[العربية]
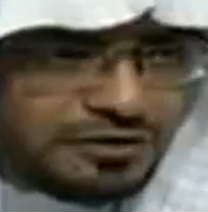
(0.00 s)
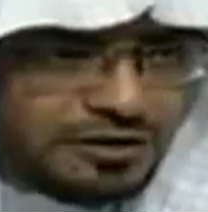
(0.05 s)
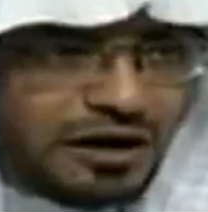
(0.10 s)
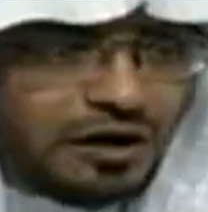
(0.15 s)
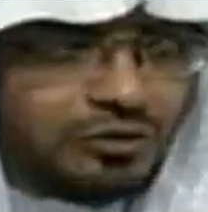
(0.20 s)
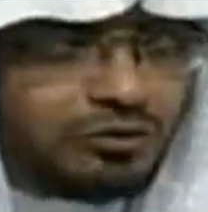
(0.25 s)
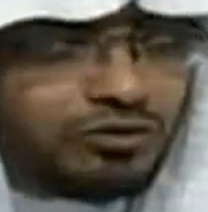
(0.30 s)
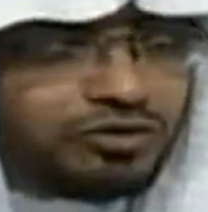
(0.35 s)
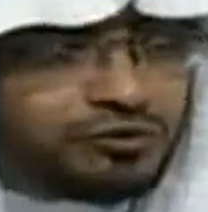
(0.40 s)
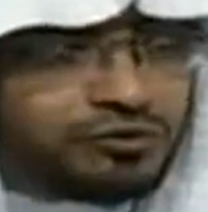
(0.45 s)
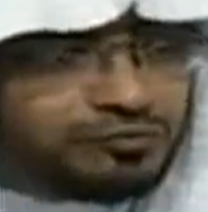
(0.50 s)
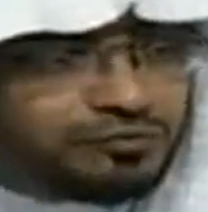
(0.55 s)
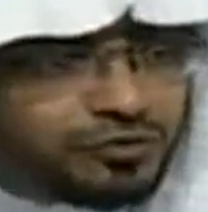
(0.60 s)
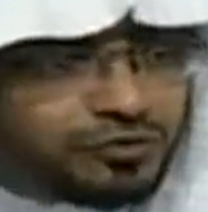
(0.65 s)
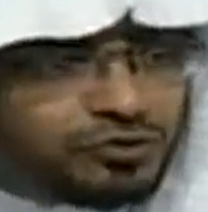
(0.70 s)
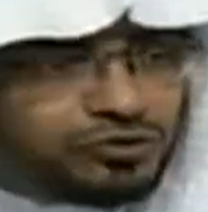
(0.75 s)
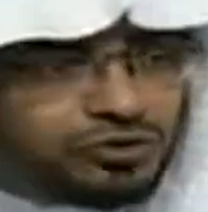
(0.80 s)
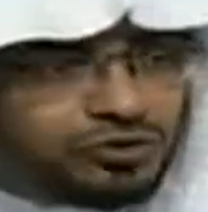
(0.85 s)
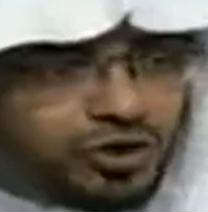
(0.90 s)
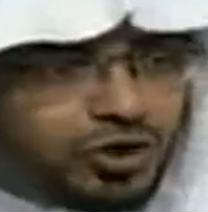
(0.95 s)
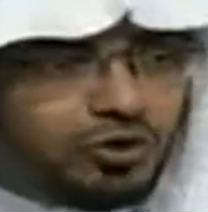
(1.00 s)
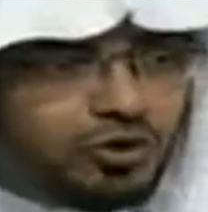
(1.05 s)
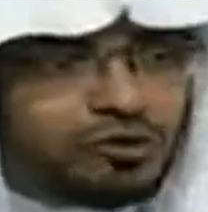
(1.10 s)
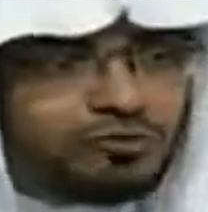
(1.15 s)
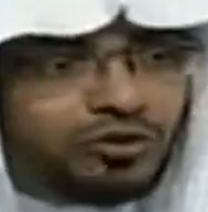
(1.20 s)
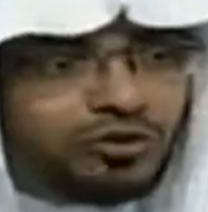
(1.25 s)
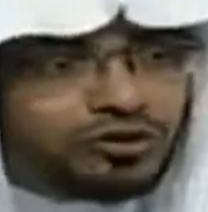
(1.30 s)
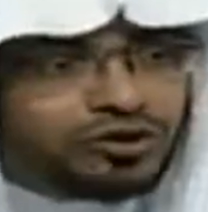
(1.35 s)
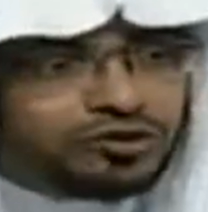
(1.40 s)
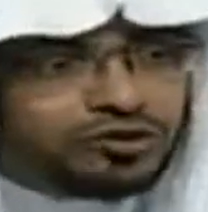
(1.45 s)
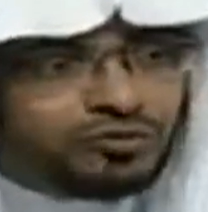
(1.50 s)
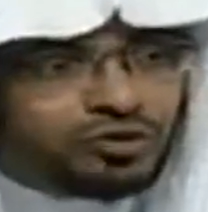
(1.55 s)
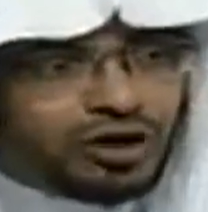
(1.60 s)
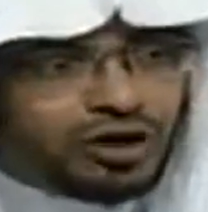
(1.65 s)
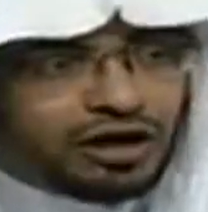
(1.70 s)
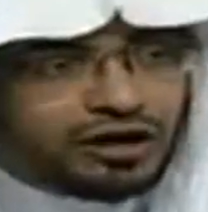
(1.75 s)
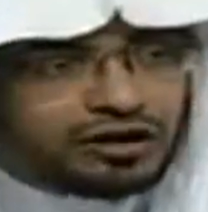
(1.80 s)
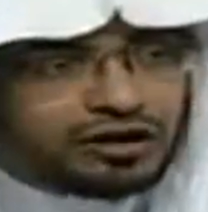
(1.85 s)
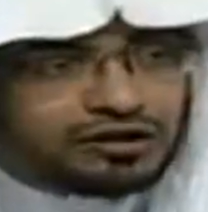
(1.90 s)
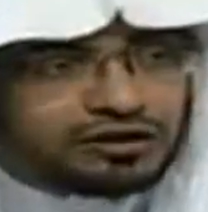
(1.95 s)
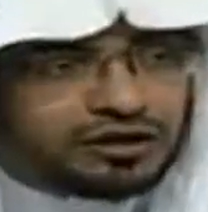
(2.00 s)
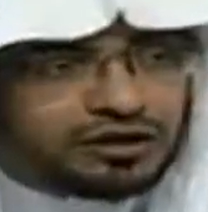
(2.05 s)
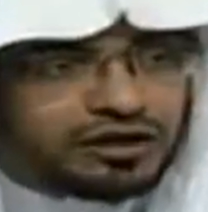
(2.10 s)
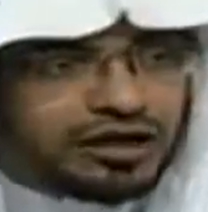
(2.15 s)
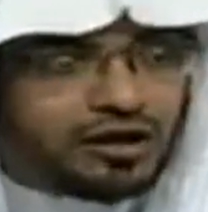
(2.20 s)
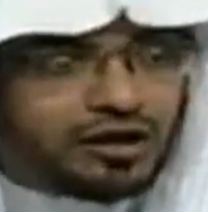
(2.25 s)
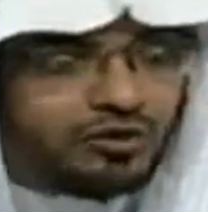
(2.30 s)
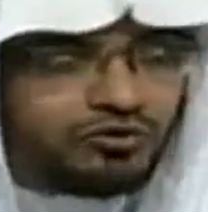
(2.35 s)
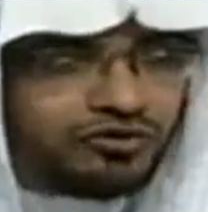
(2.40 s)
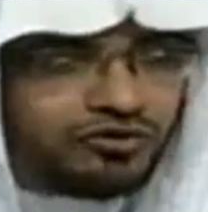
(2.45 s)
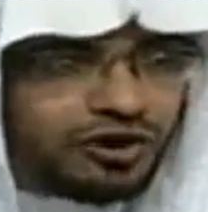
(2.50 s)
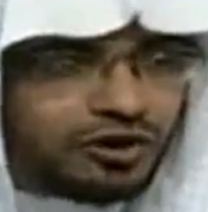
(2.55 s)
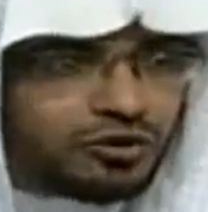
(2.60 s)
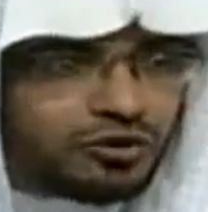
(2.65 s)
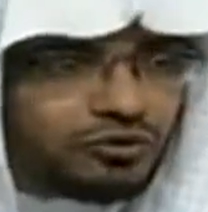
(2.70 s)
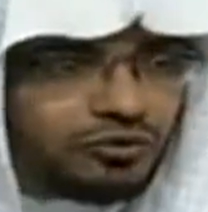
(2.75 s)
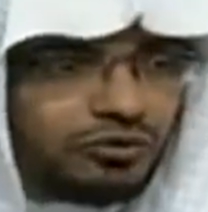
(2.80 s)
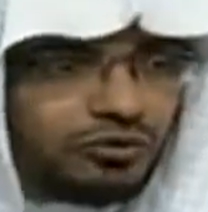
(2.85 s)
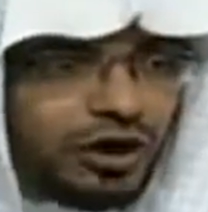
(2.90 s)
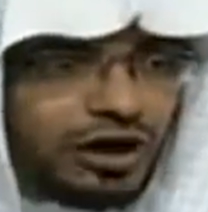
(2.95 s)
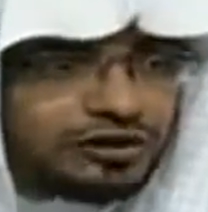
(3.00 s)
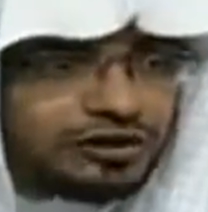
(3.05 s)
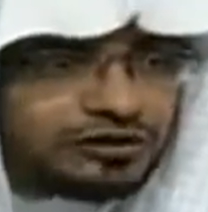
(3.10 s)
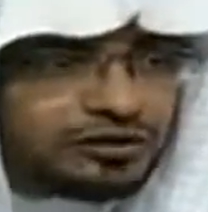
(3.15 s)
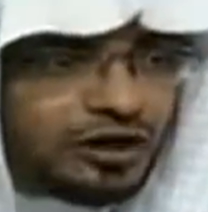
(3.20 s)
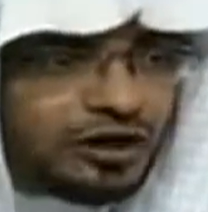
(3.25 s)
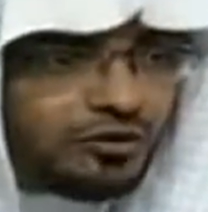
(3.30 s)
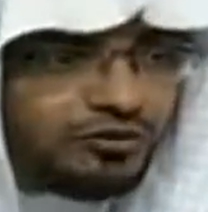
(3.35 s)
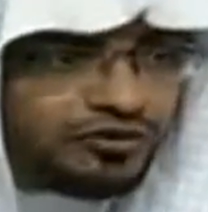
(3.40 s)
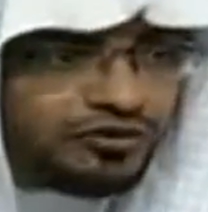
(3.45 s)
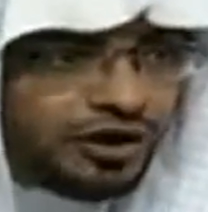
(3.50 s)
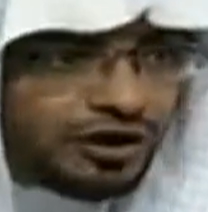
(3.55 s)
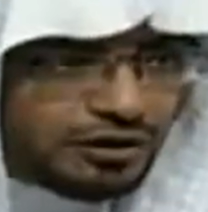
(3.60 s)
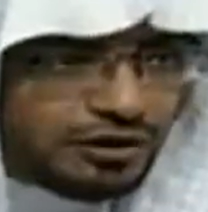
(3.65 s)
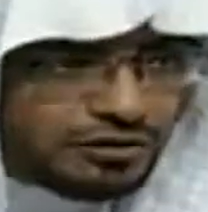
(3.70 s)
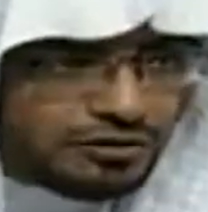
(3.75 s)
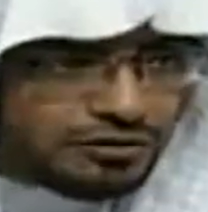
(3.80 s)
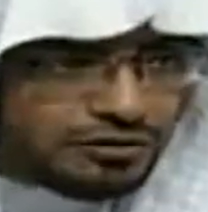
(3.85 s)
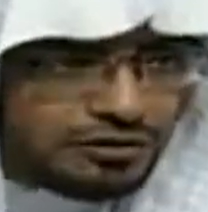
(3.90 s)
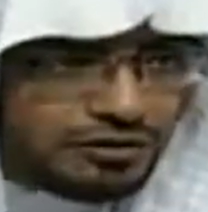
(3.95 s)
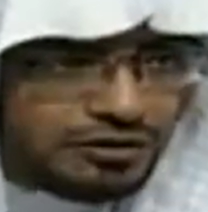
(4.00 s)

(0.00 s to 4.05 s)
أو ذنب هو مقيم عليه لا يفارقه حتى يفارق